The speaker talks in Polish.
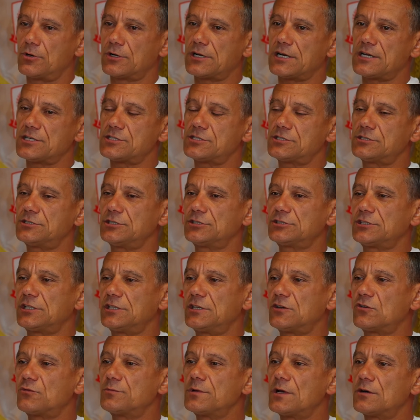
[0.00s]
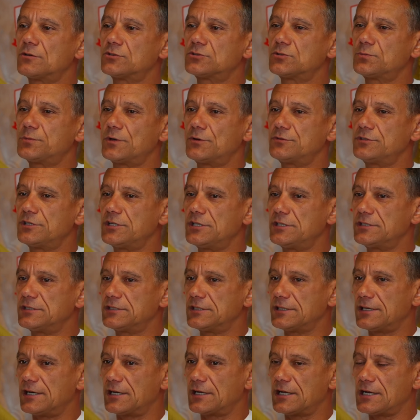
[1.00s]
bo każdy z tych trenerów miał zupełnie
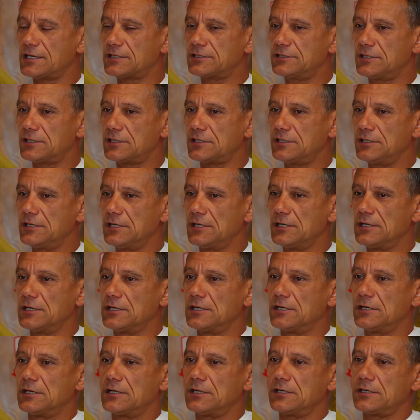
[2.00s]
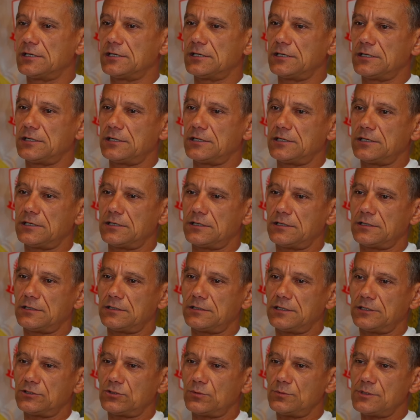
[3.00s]
inny charakter.
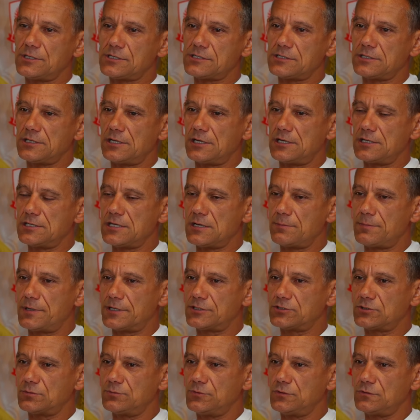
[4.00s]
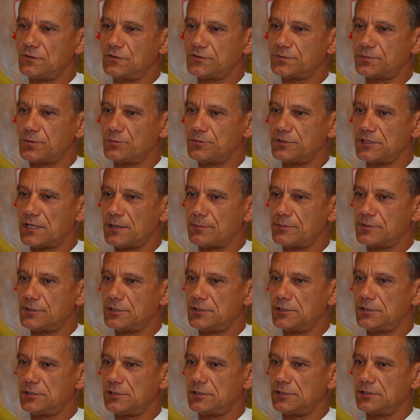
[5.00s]
E, natomiast ja, ja bardzo miło wspominam e,
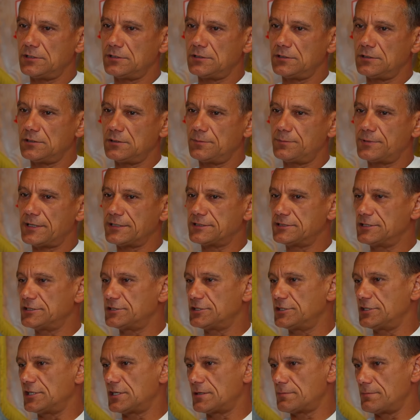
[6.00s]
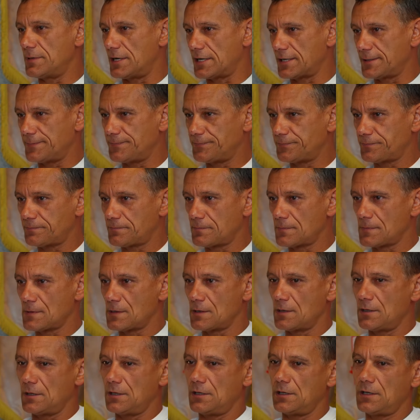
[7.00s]
pracę z trenerem Barem.
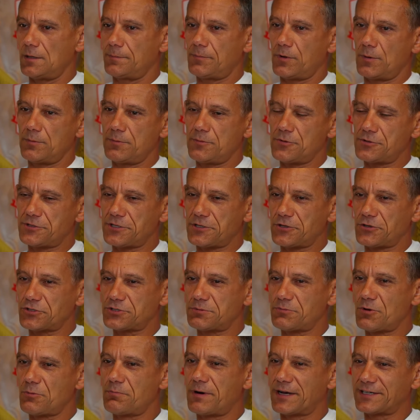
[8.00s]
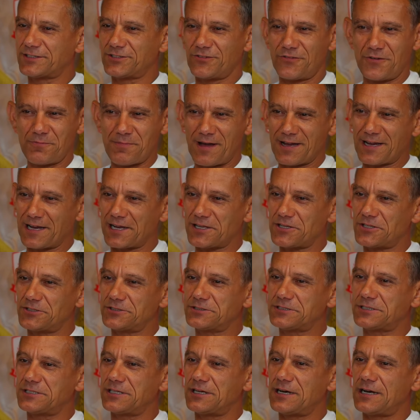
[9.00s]
E, pomimo tego, że był bardzo
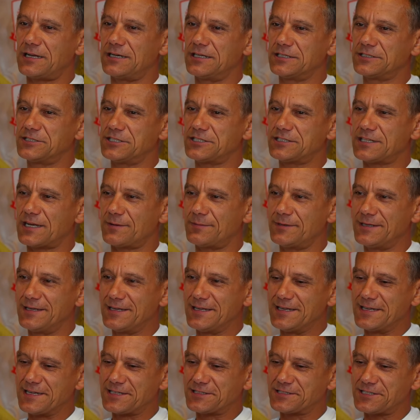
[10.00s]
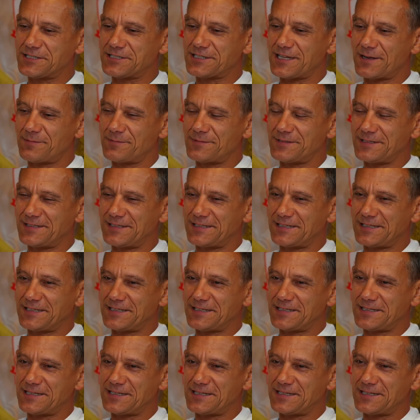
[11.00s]
wymagający, ale gdzieś tam, gdzieś tam e,